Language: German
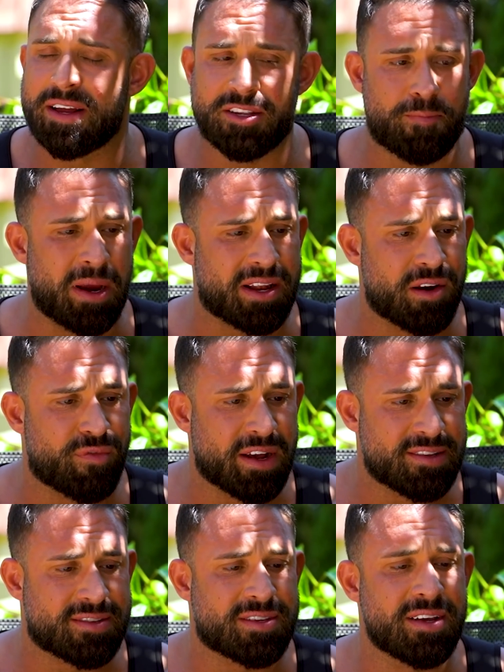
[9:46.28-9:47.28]
Respekt an
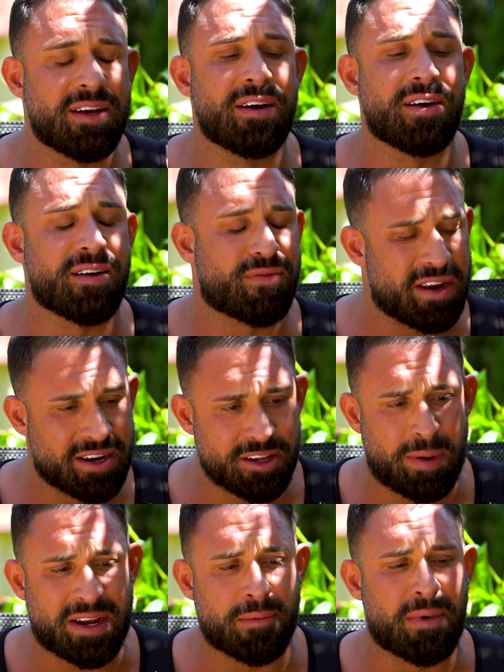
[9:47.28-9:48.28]
Fritz, äh, fetten Respekt an